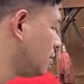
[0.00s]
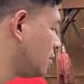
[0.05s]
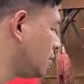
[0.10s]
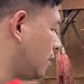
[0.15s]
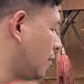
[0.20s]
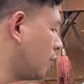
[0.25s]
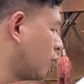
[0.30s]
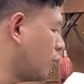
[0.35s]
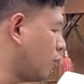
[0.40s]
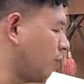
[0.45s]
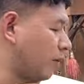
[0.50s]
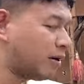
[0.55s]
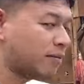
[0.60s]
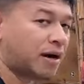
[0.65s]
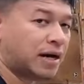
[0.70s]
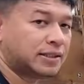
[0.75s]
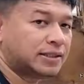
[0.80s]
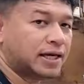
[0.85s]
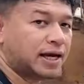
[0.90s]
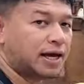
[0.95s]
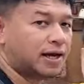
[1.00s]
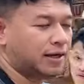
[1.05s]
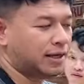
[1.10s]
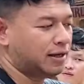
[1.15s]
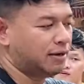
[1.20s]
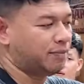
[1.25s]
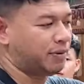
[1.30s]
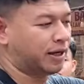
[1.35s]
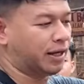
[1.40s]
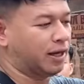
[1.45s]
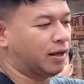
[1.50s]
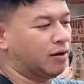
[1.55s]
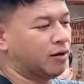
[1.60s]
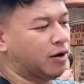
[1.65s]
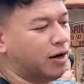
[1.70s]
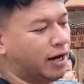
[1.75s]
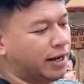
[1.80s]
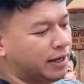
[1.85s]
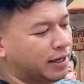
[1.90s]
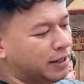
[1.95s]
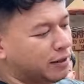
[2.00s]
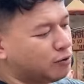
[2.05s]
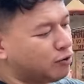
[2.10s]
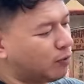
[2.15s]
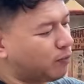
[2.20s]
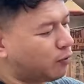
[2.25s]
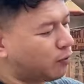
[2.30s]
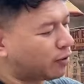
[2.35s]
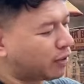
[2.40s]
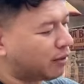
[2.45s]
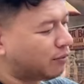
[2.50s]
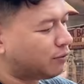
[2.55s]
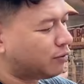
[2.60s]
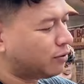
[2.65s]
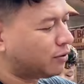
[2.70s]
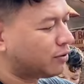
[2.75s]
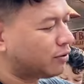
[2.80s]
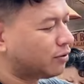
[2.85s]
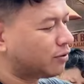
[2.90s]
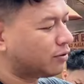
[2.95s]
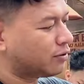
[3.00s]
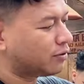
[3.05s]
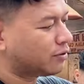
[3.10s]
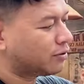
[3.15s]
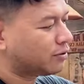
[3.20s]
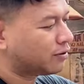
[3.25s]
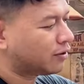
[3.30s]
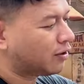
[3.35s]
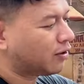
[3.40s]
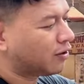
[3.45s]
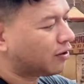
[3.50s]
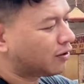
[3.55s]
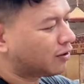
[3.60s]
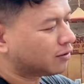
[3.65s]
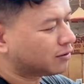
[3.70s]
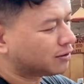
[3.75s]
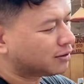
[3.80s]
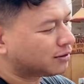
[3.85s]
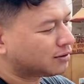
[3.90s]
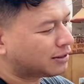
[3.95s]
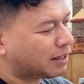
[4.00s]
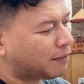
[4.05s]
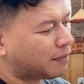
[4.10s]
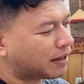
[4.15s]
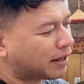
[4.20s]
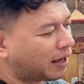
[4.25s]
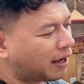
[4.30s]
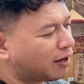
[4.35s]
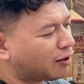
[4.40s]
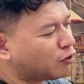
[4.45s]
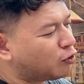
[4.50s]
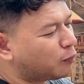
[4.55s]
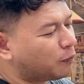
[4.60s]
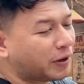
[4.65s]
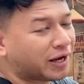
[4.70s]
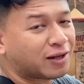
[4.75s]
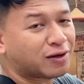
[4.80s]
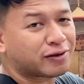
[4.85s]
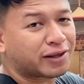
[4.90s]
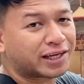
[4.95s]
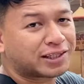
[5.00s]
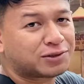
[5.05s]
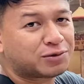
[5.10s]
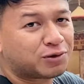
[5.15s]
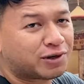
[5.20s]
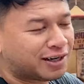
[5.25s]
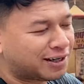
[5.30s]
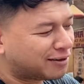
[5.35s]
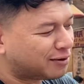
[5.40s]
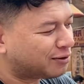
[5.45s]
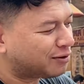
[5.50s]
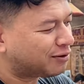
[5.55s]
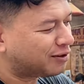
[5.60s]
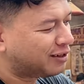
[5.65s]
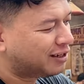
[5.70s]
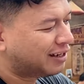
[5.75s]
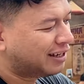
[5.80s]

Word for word: Jamur kuping basah nih, per kilo hari ini ribu tuh. No, sama kayak kuping ya teksturnya tuh.